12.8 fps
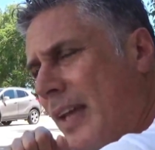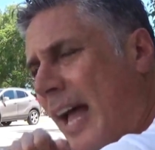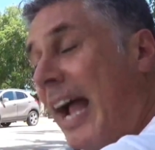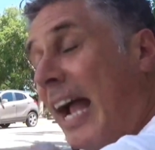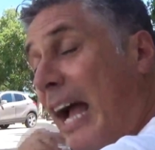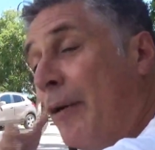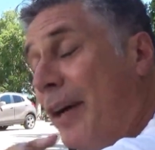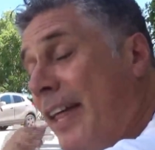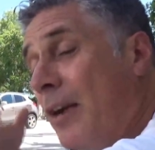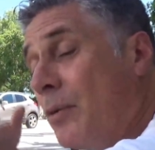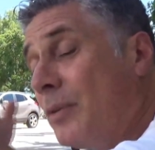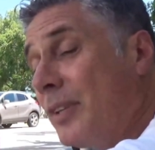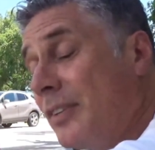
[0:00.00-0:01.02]
Acaba de
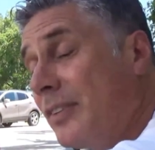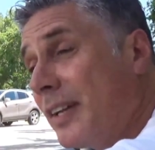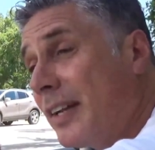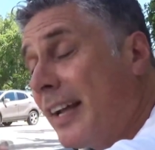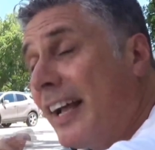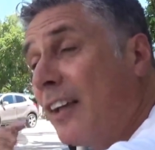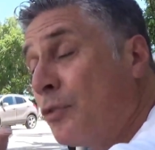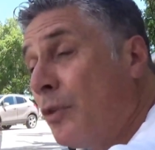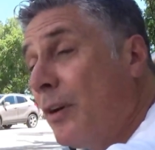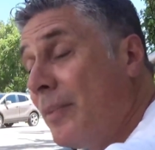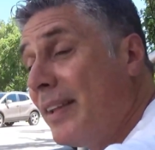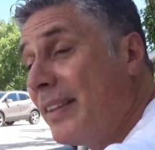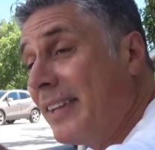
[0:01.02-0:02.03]
acontecer
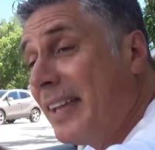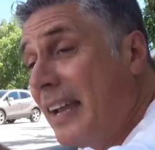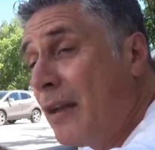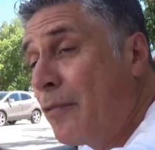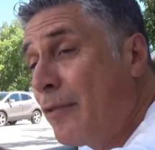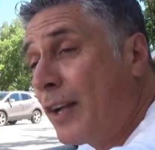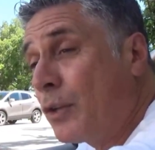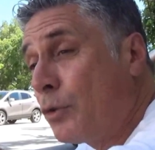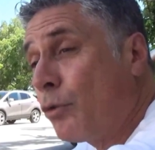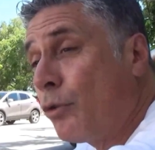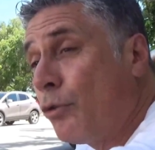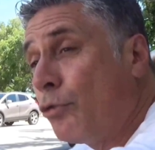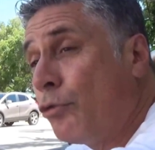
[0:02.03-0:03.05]
casualmente el
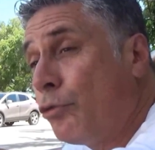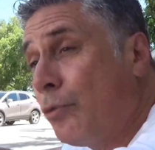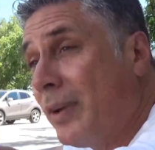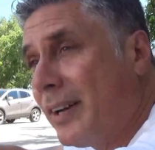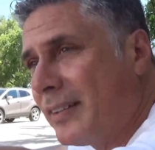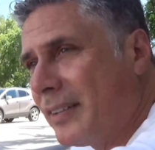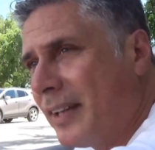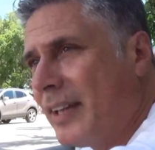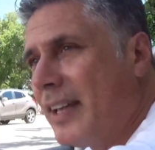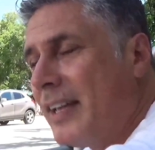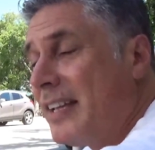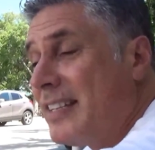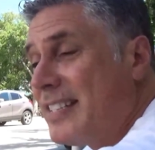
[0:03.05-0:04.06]
factor suerte.
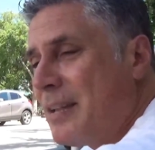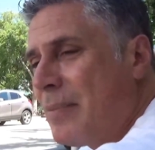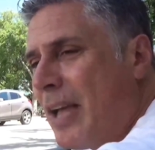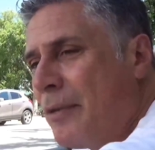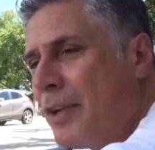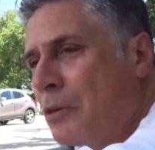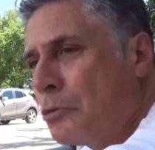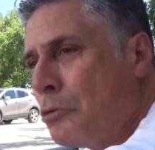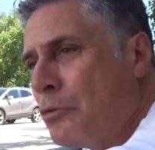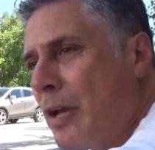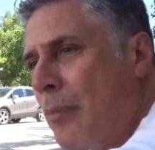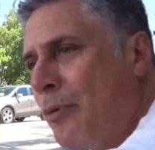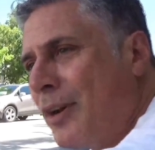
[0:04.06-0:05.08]
Se me ha abierto
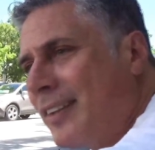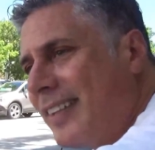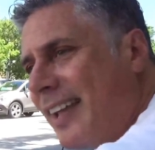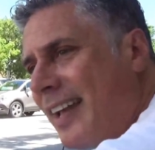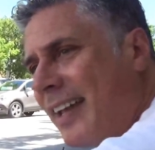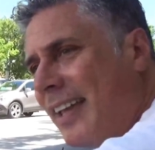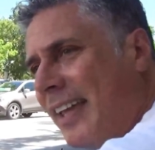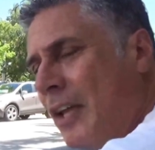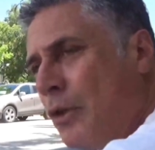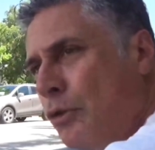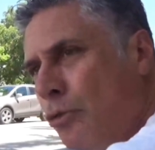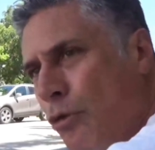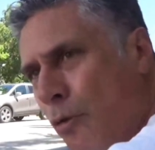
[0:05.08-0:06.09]
una puerta que
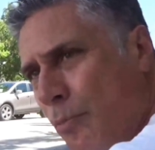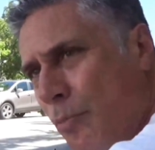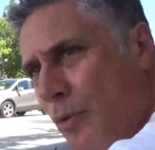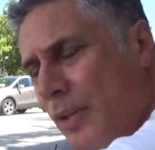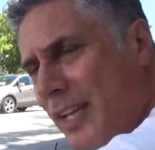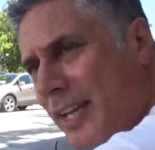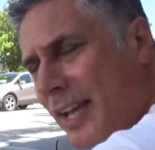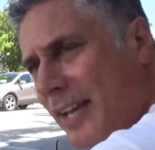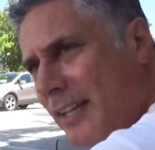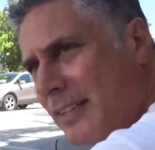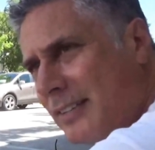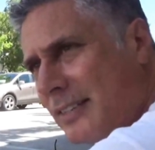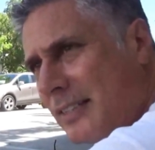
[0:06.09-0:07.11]
no podía
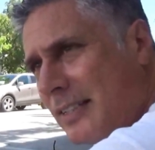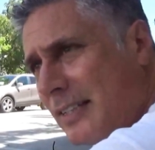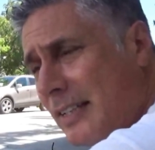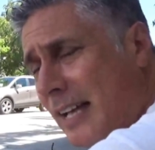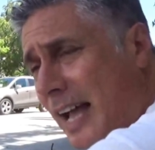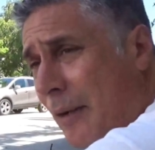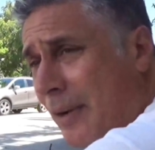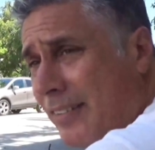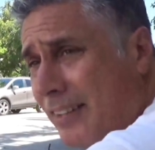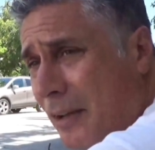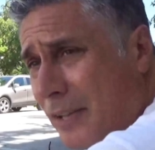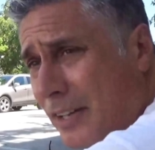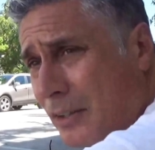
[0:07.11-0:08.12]

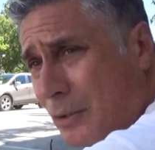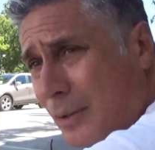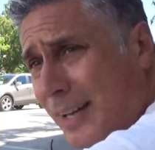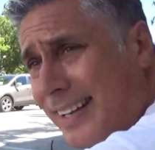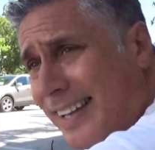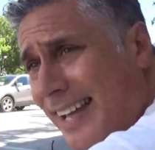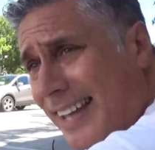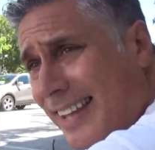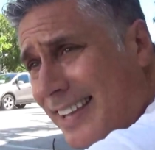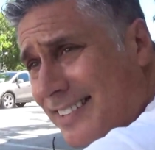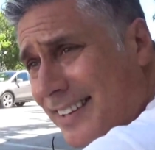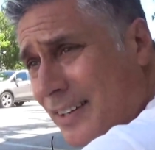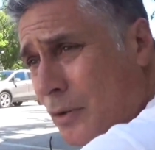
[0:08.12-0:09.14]
haberse abierto el día de
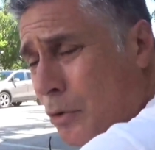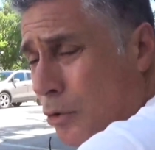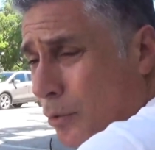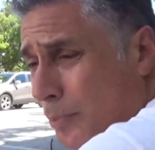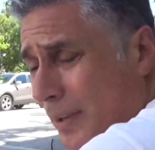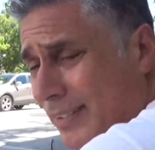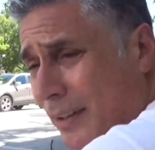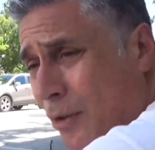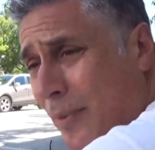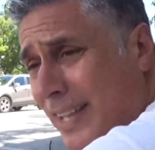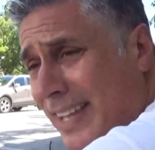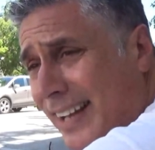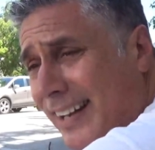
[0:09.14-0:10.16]
ayer o pasado
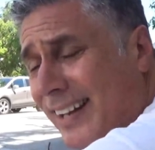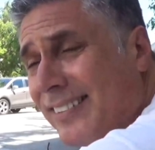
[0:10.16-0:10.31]
mañana.